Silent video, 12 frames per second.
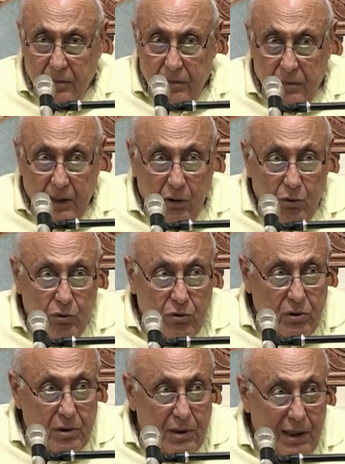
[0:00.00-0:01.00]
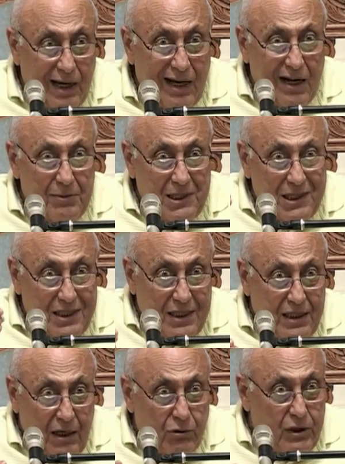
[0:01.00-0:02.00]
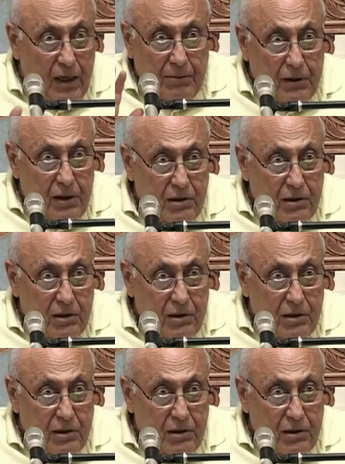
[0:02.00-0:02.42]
داود خرب الدنيا وتاب خلص